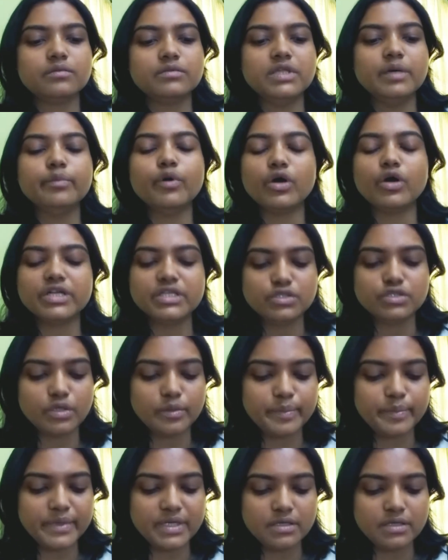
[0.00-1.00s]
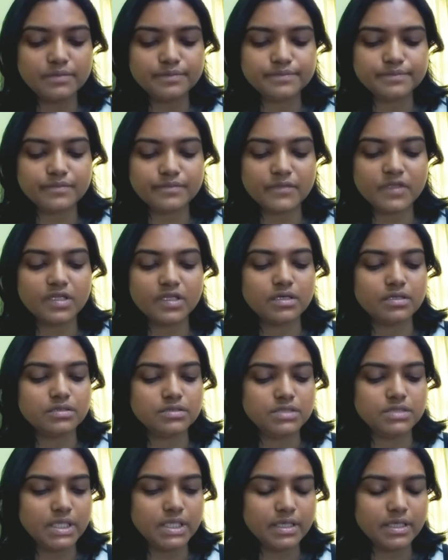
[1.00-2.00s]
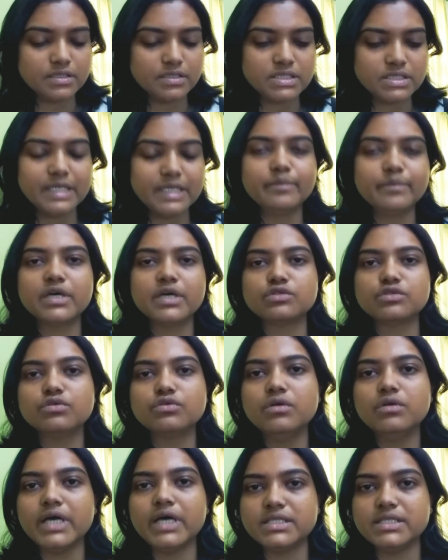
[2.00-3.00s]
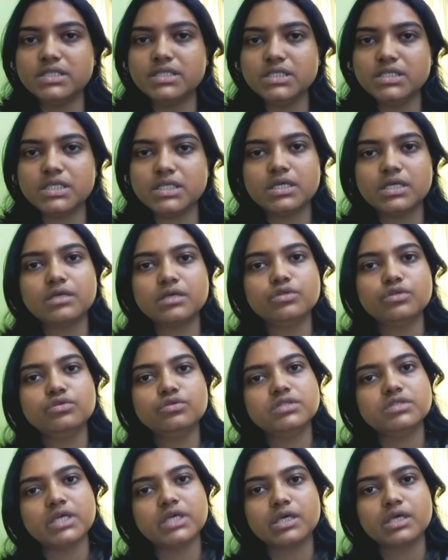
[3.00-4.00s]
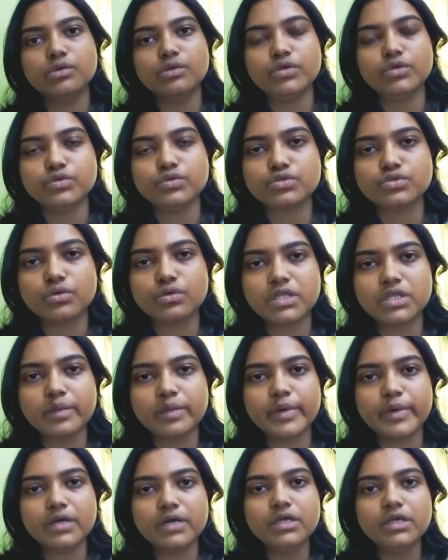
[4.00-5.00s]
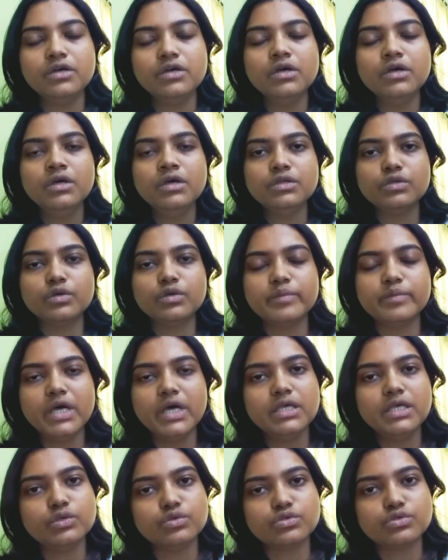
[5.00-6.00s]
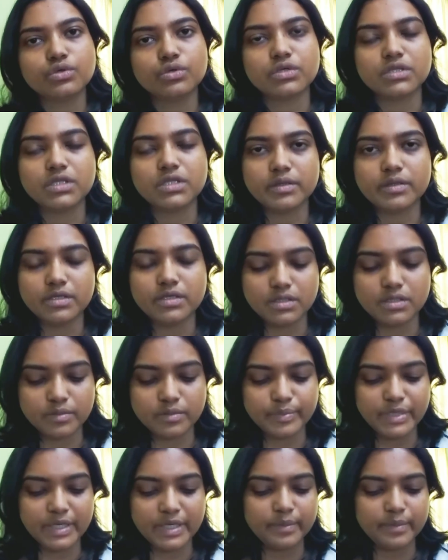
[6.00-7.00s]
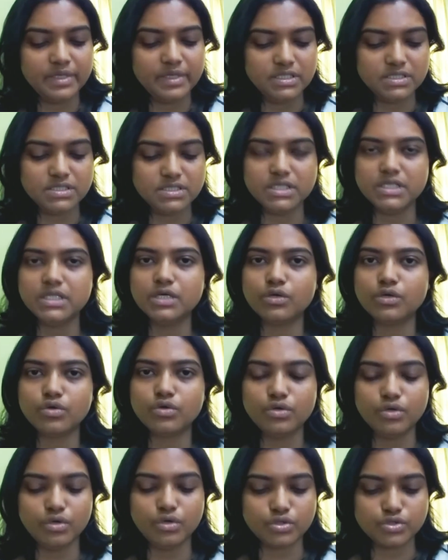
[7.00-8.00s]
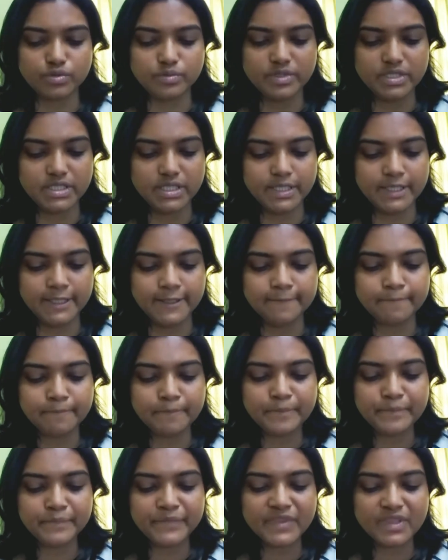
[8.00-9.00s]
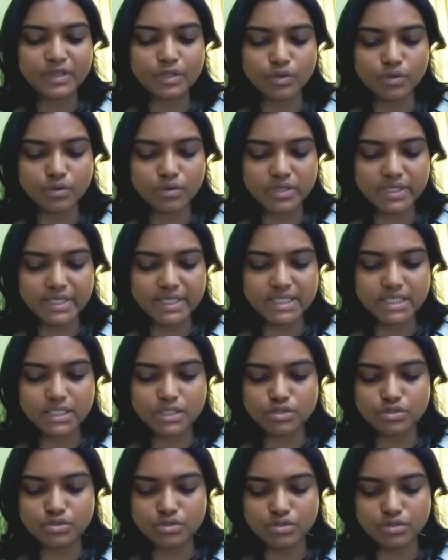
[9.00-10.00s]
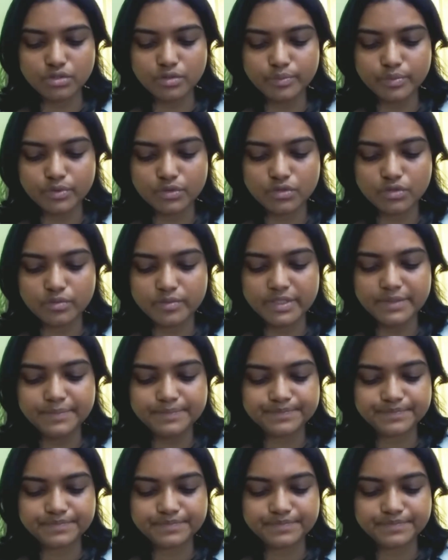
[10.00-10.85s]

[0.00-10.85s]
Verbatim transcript: দ্য বডি শপের যে শীত মাস্কগুলো আছে সেটা কিন্তু যে কেউ ইউজ করতে পারো তোমরা ইউজ করতে পারবে নিশ্চিন্তে কোনো অসুবিধে নেই তো এটার জন্য প্রথমে